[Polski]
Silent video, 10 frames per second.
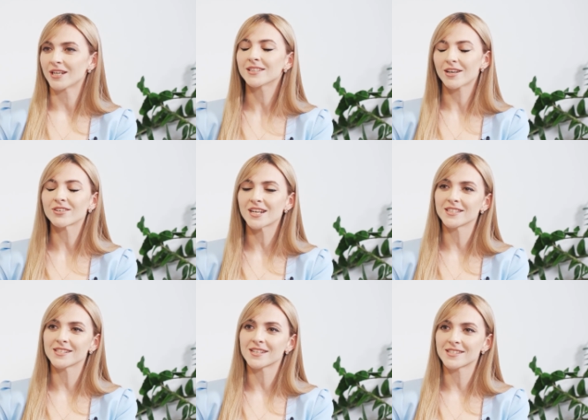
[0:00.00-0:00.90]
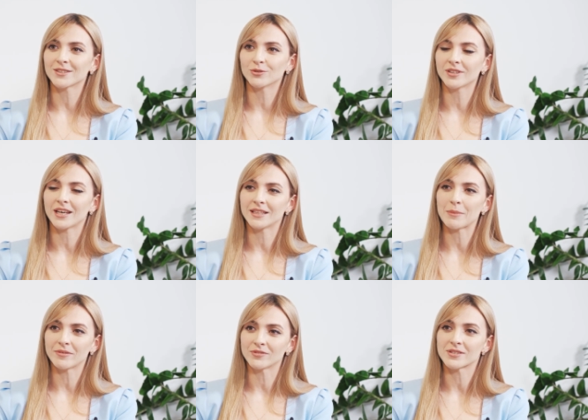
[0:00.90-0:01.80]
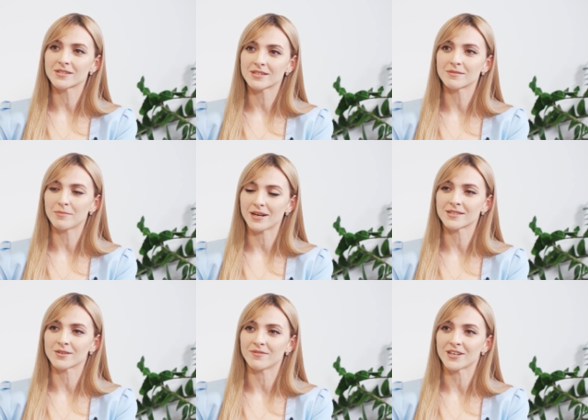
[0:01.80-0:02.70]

ale ta organizacja tutaj na pewno jest bardzo